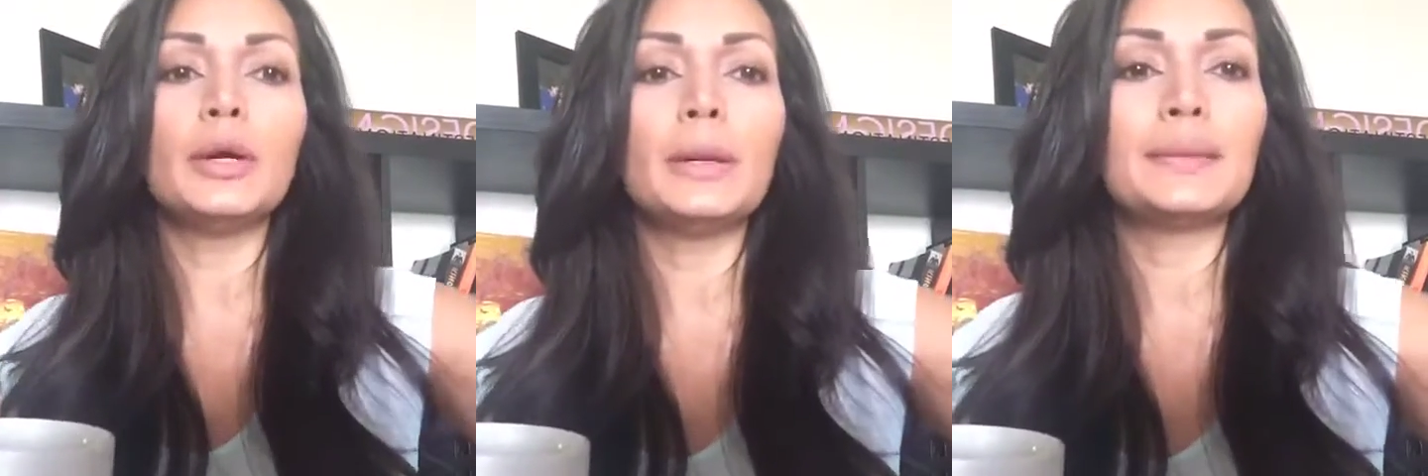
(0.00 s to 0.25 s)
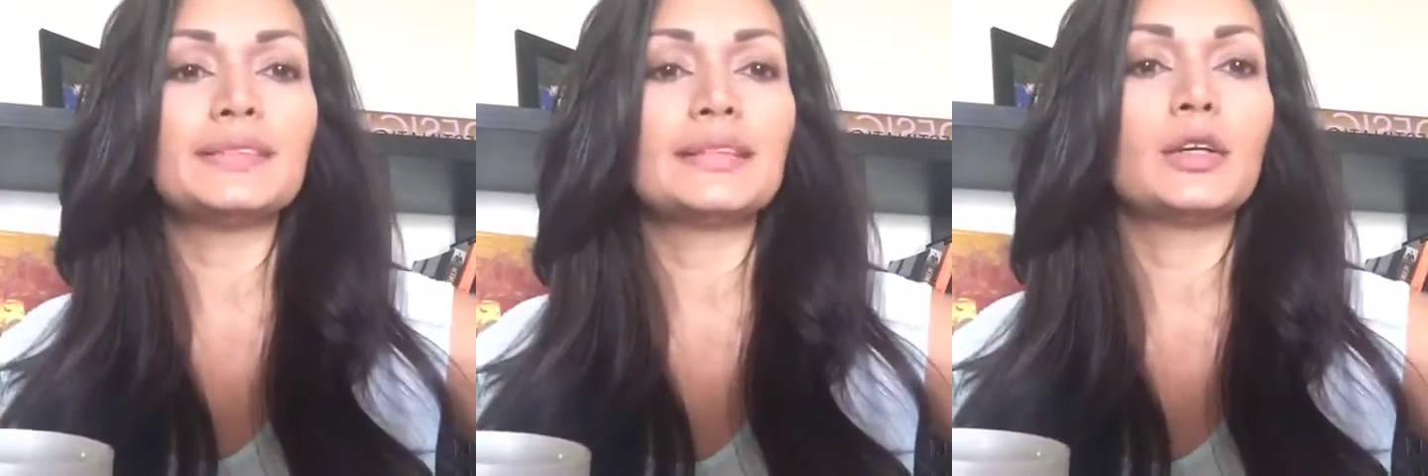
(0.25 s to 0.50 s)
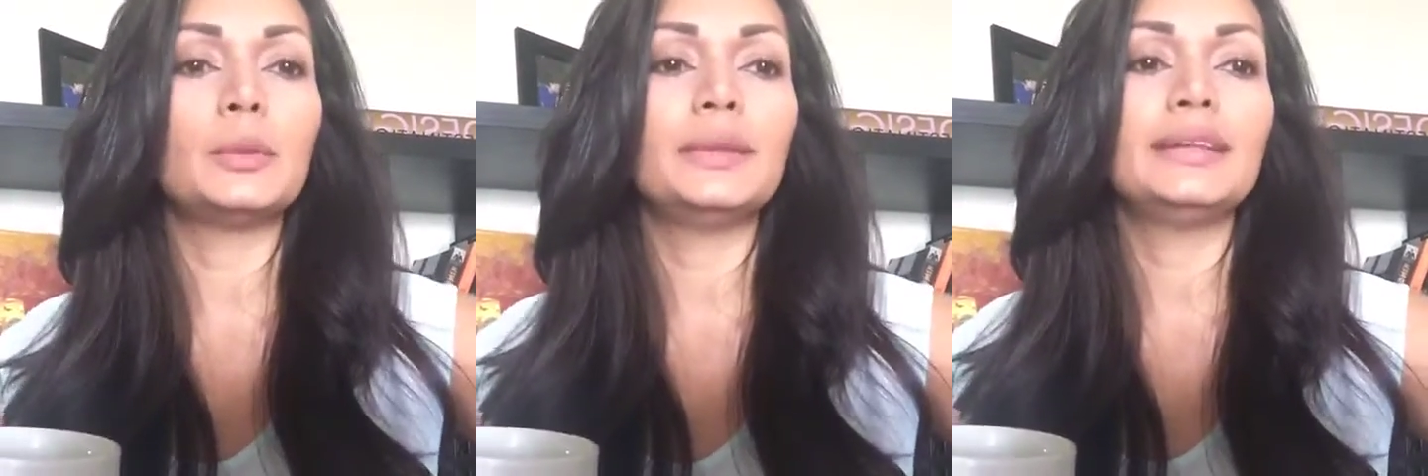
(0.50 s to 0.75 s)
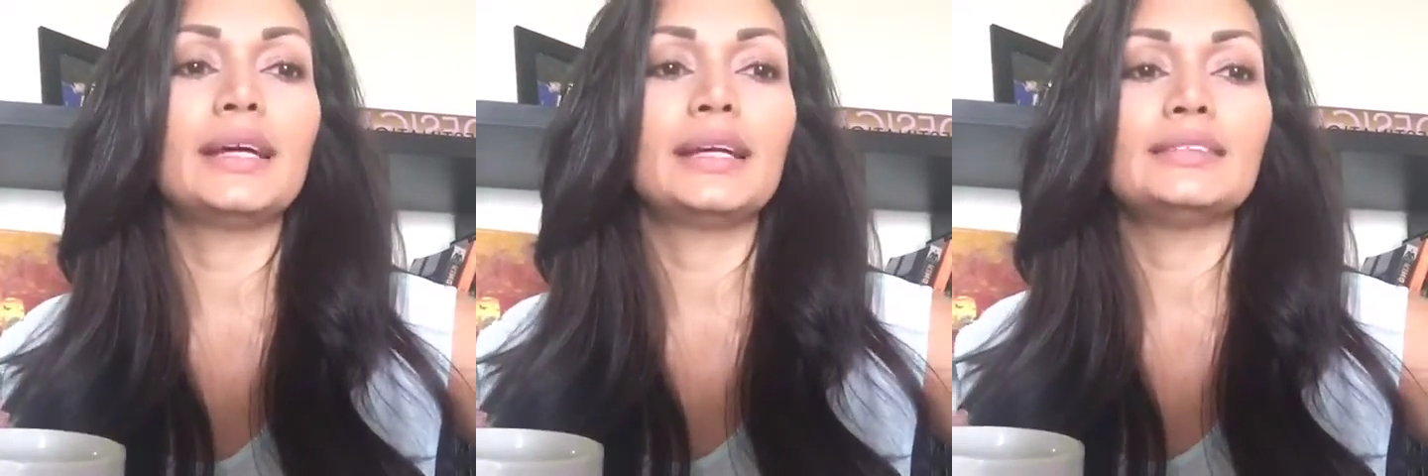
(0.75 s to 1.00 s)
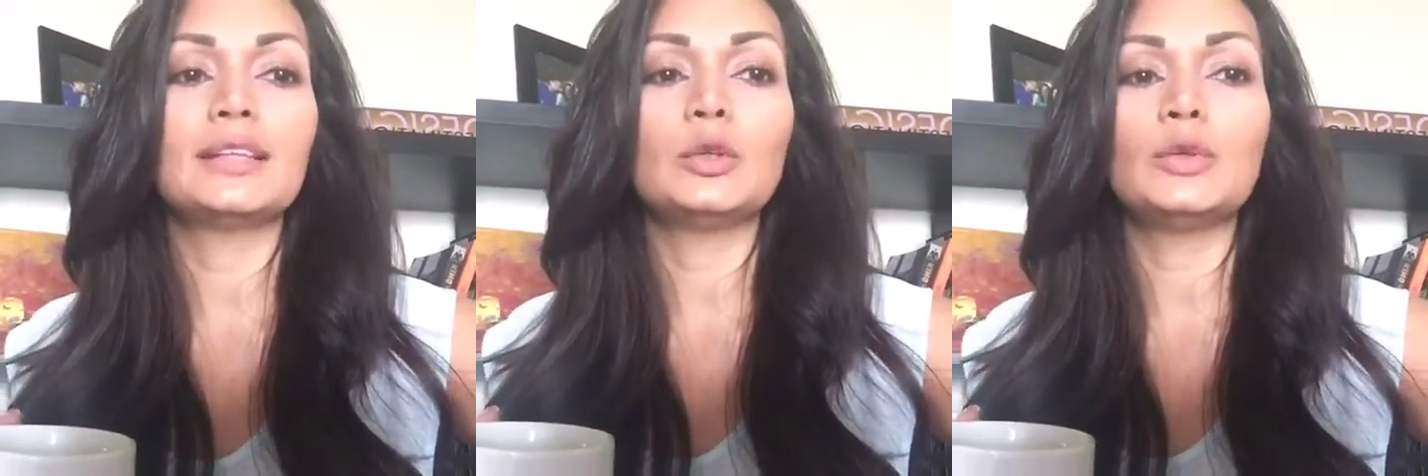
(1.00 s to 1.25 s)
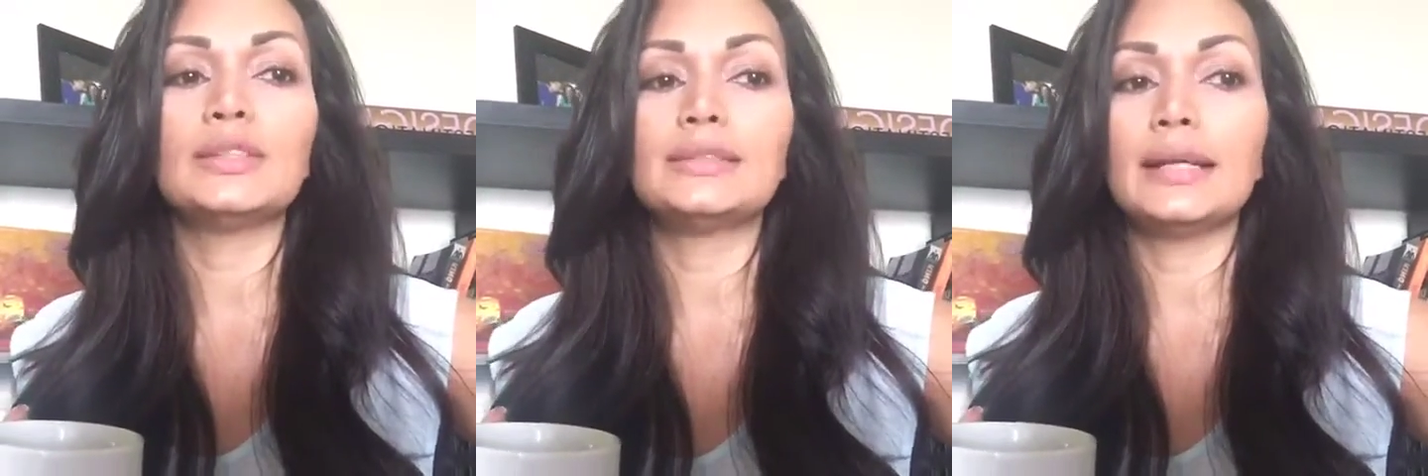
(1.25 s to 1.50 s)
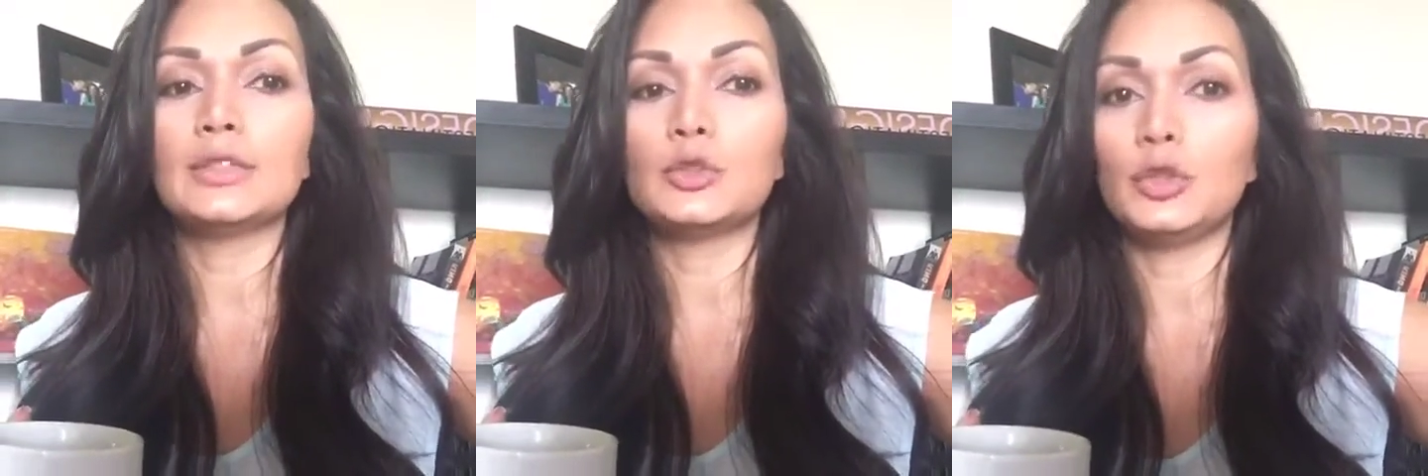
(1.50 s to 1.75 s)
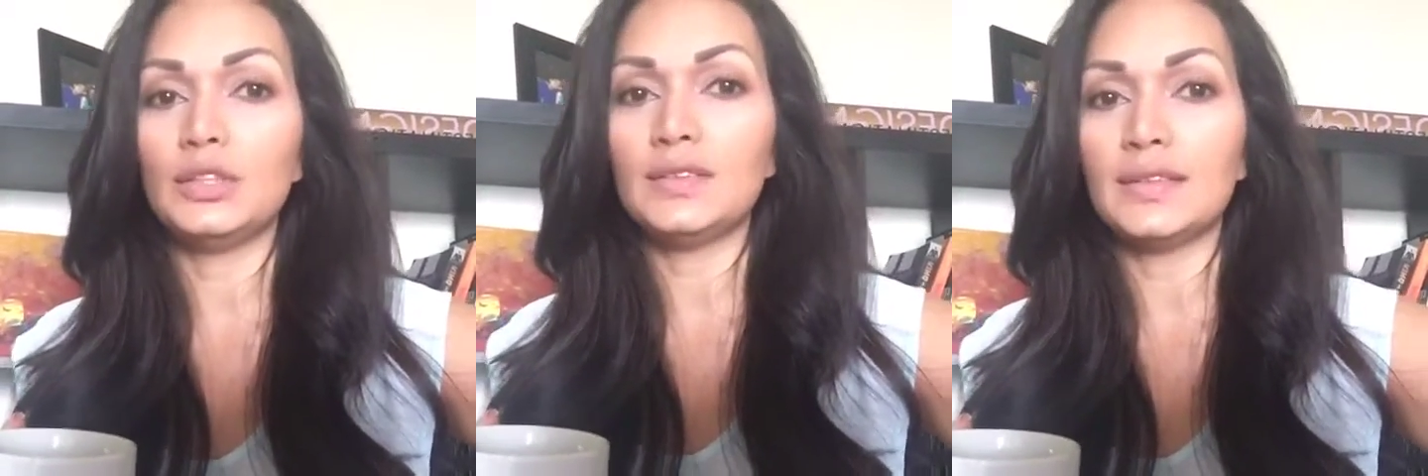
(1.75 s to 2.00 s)
Voy a pasar a comentarles algunas de las
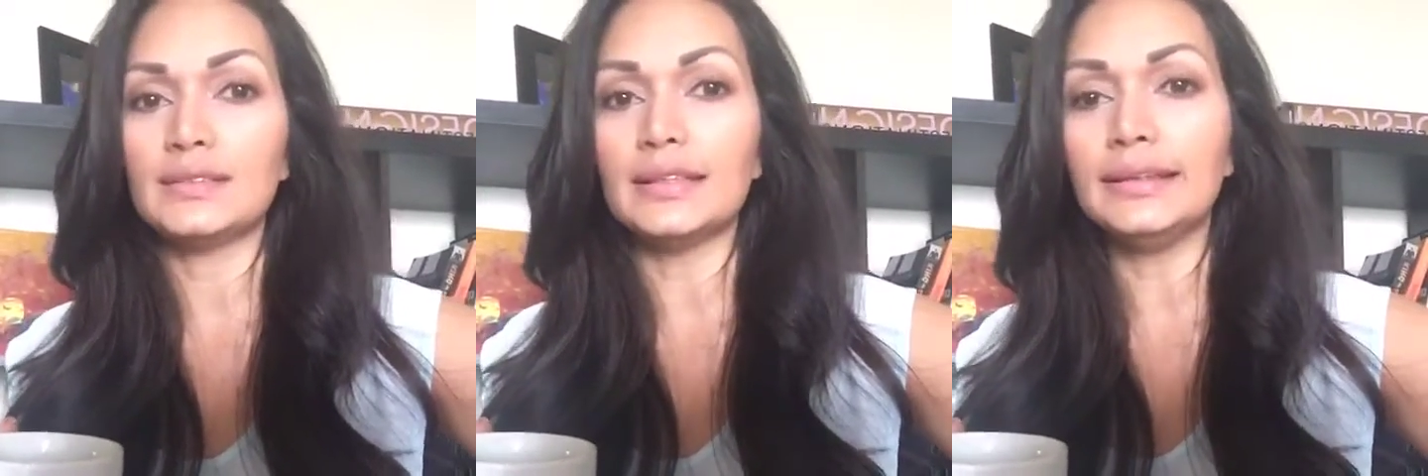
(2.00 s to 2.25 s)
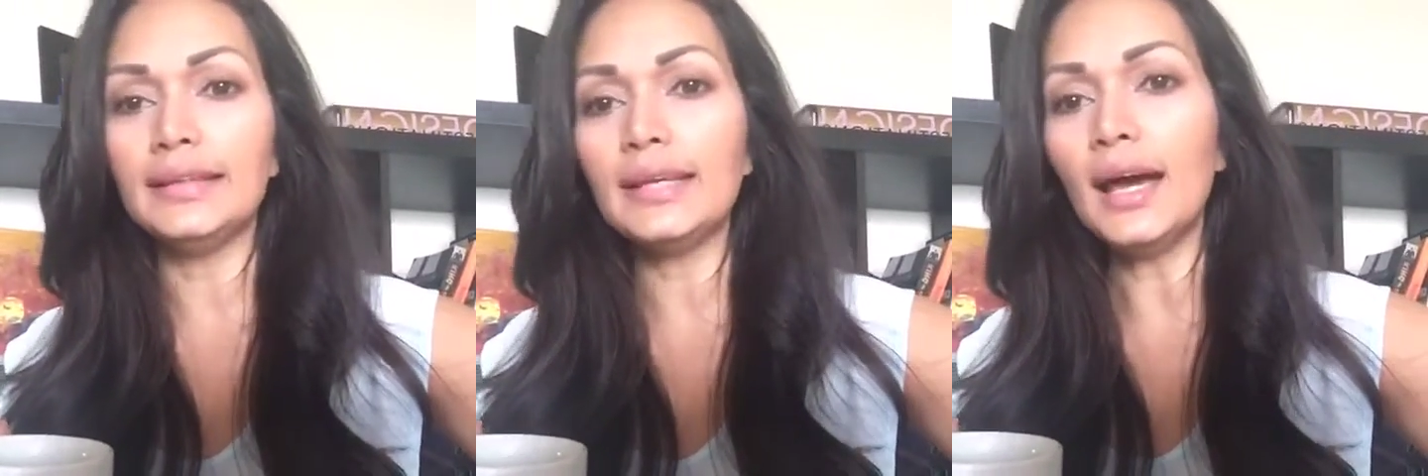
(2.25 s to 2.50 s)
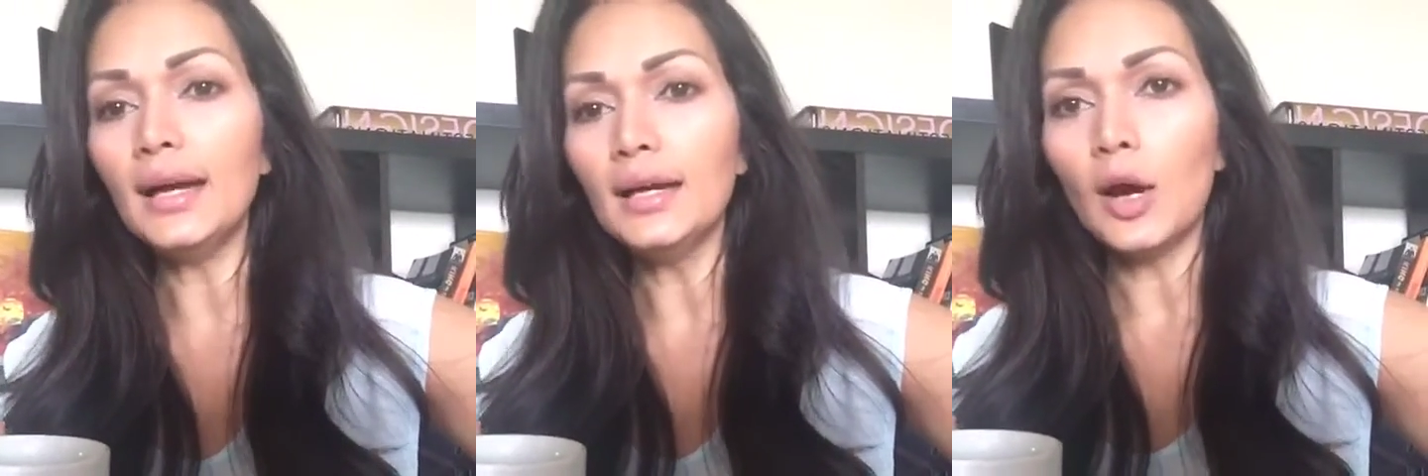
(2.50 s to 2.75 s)
noticias del día.